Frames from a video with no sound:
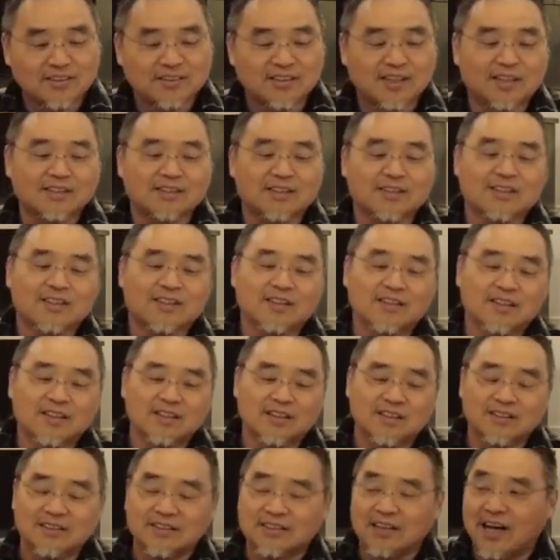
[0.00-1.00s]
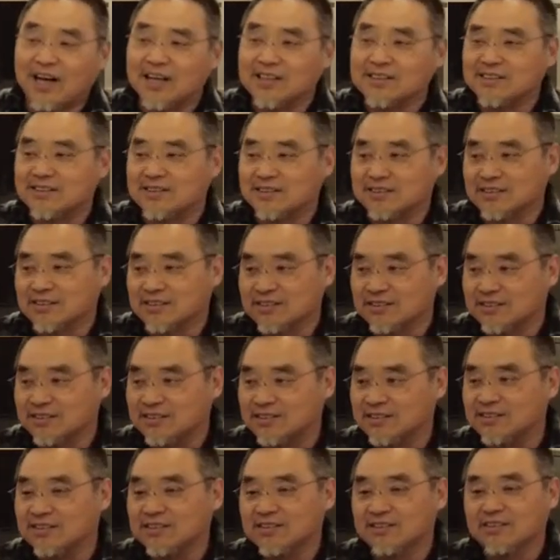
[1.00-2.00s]
那大使
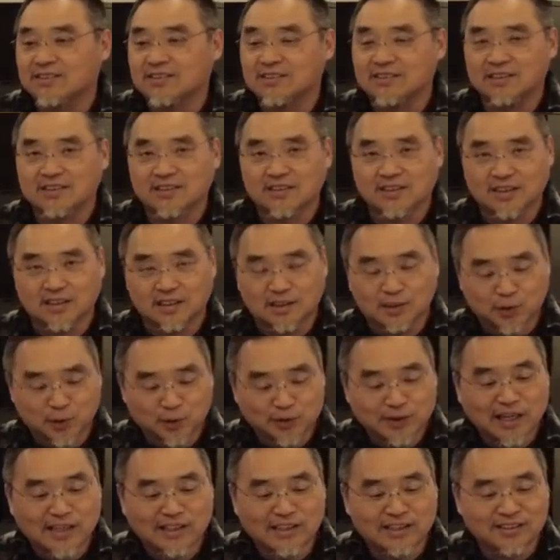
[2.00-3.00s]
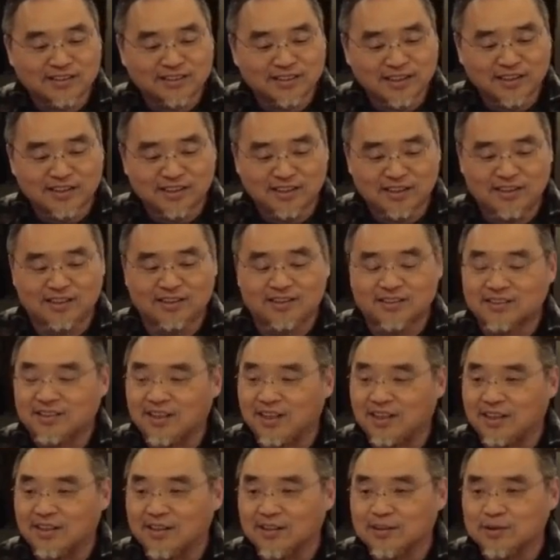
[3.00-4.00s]
是。呃，有它的定义
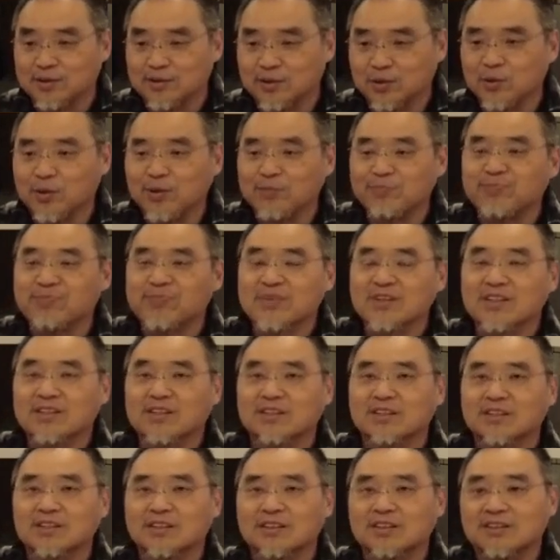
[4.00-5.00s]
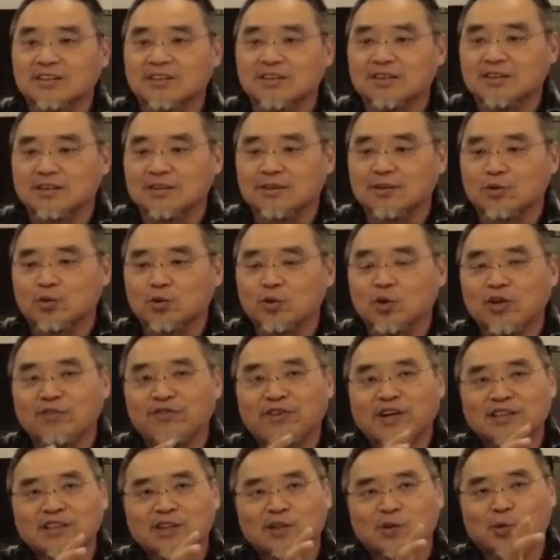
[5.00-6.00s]
啊，就说，对
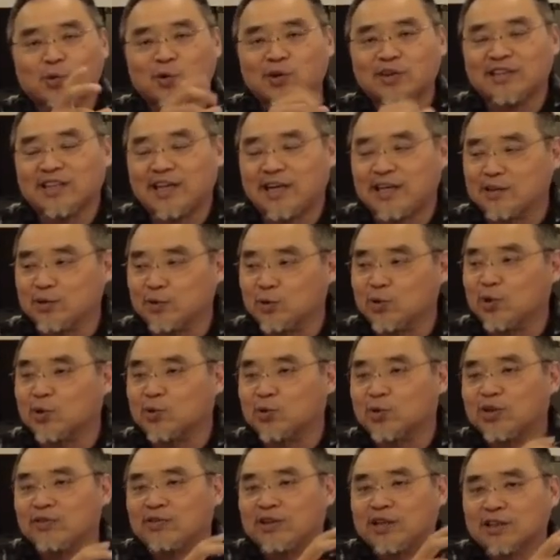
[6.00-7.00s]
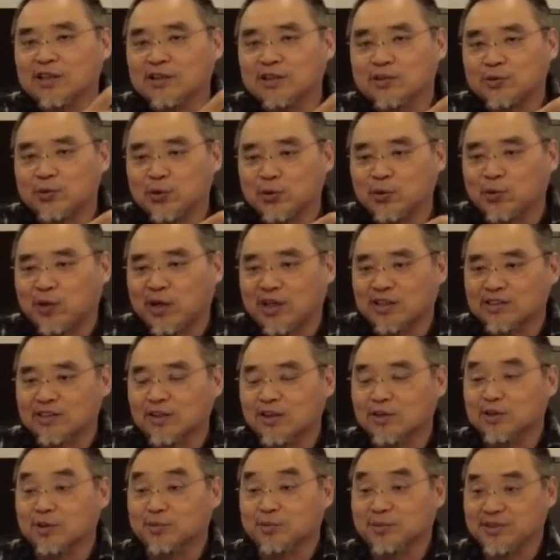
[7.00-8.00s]
方的国家如果对方的君王
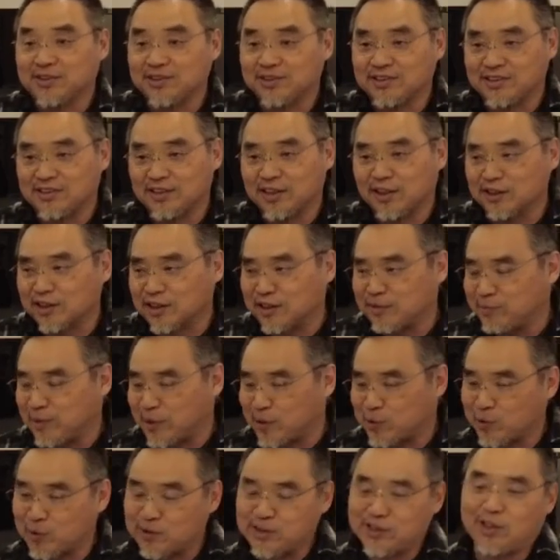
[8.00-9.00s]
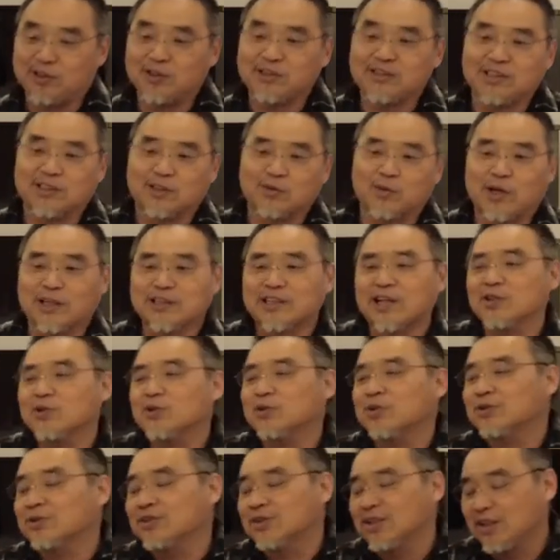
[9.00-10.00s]
要什么事情要跟美国交涉的话，他
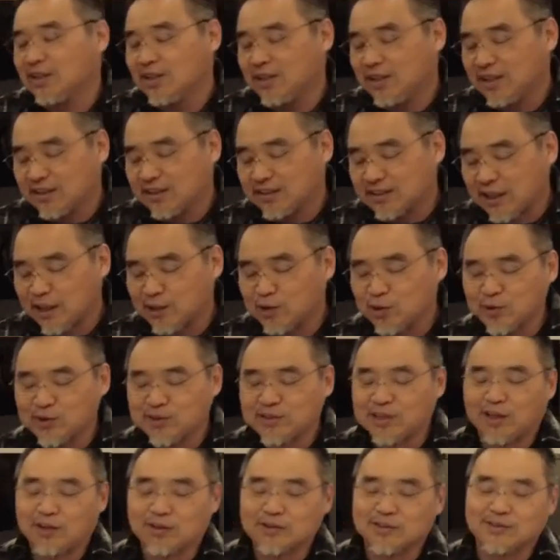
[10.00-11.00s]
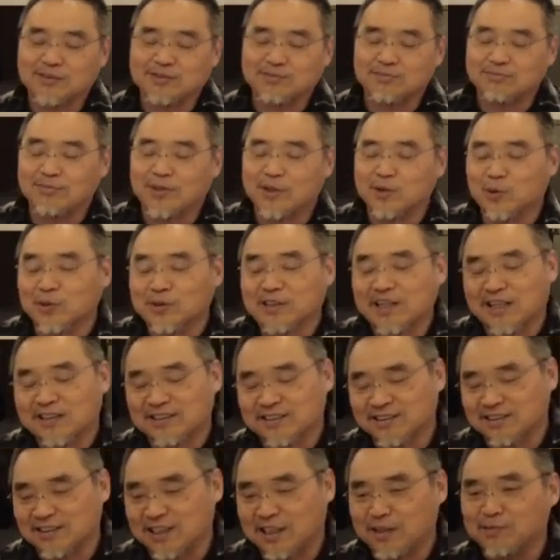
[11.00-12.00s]
就他就找美国大
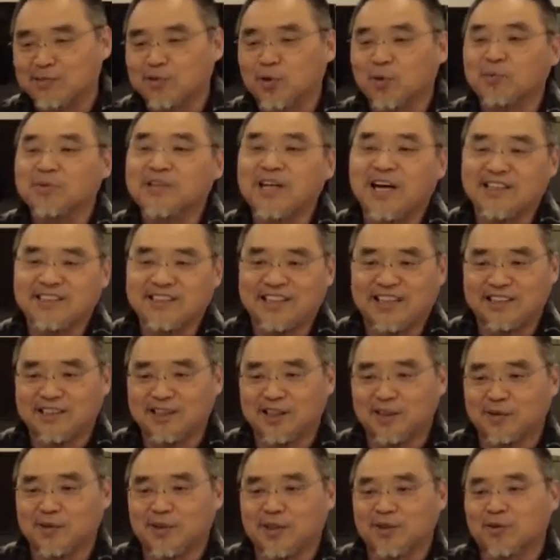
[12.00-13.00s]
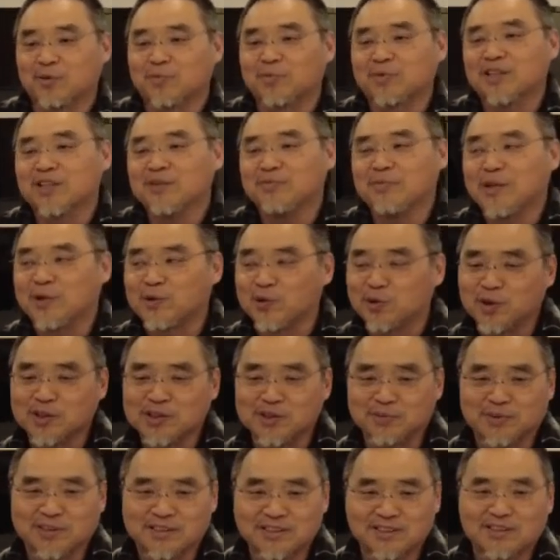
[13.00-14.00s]
使来，我们谈谈，对不对？我们跟美国有
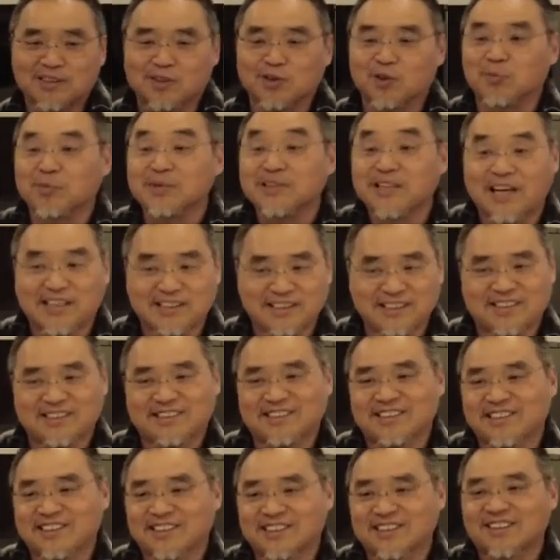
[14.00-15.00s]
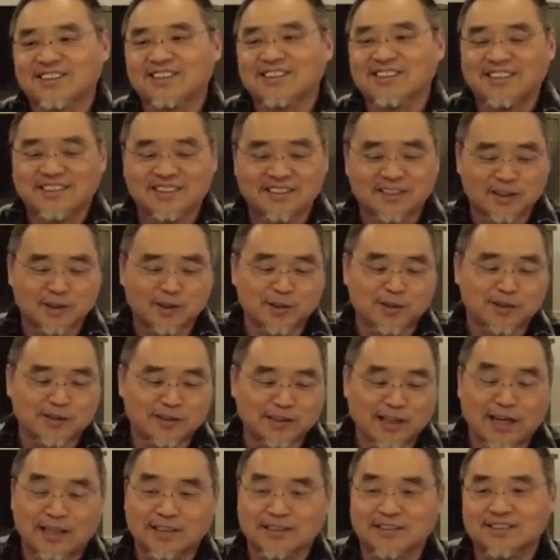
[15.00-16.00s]
什么事情，我们谈谈啊，这是
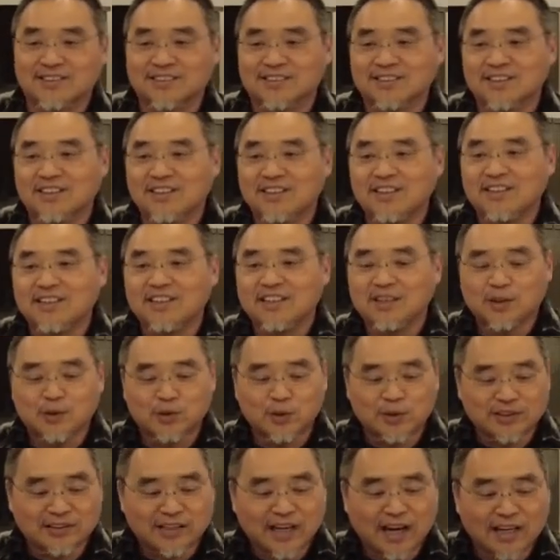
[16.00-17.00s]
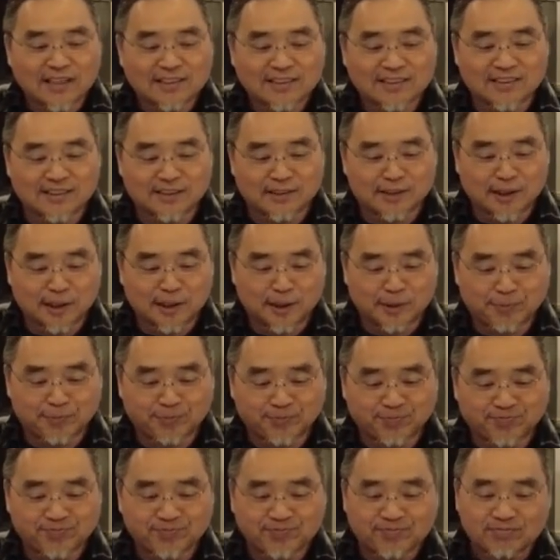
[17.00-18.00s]
大使。所以大使呢，
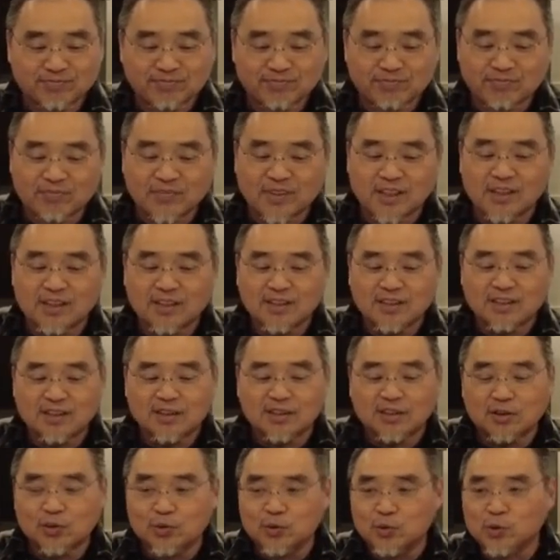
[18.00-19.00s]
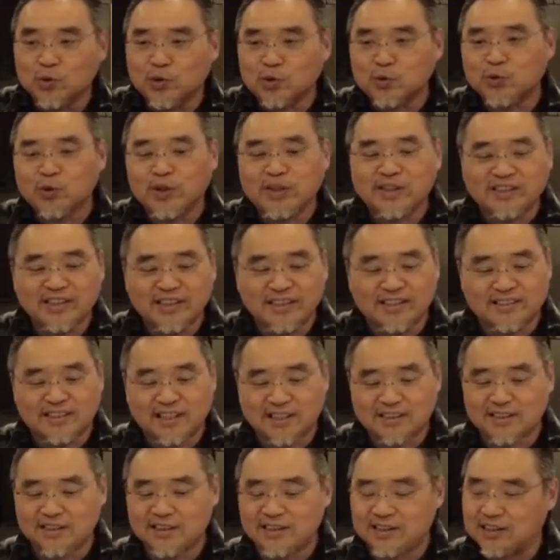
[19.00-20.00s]
如果对内
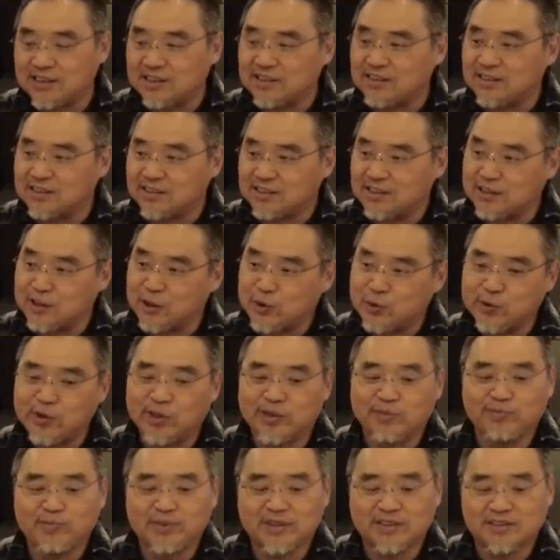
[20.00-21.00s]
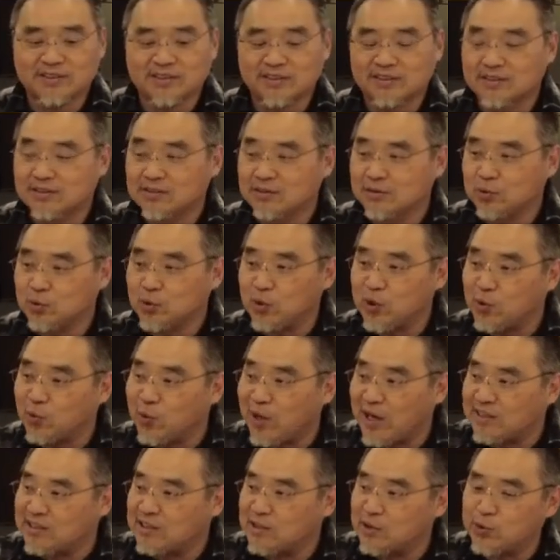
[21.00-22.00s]
他是行使一些权柄的，对
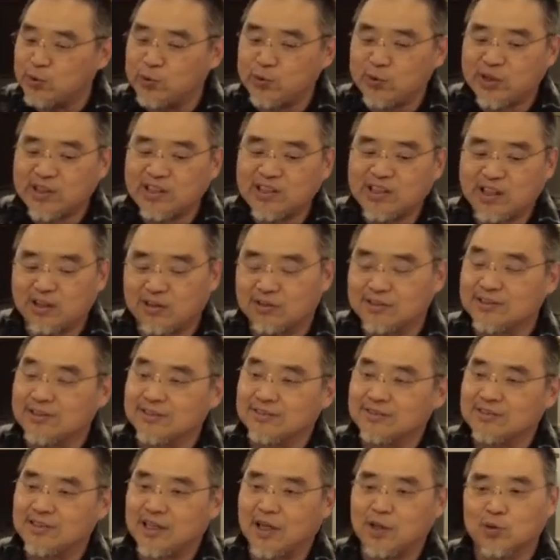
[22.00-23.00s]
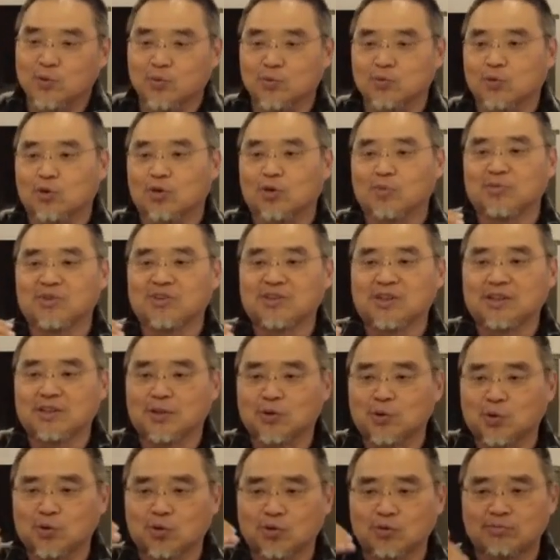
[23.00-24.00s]
外是宣告的。他我们这
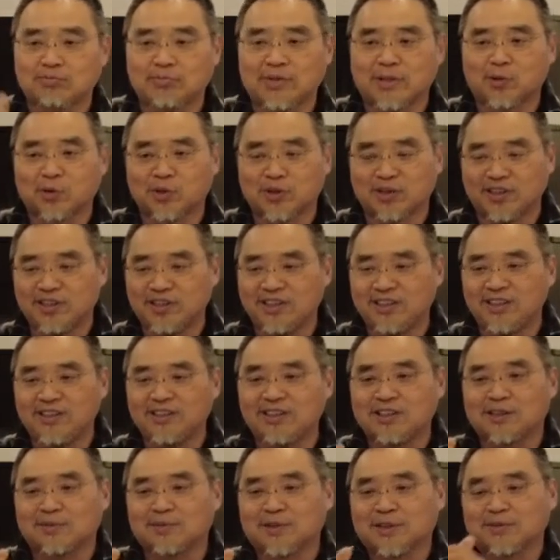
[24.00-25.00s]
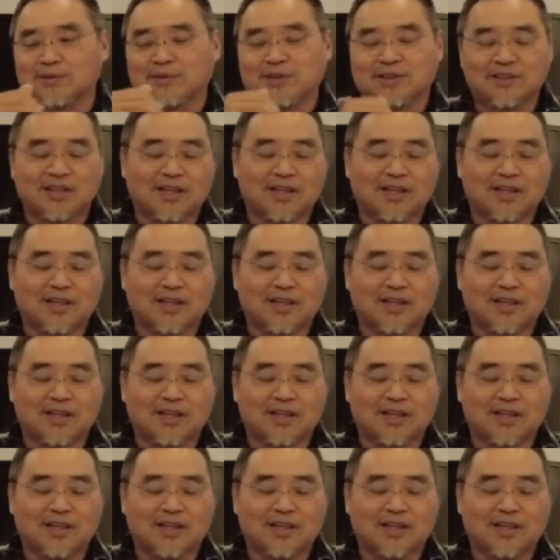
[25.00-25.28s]
个美国利益是什么什么？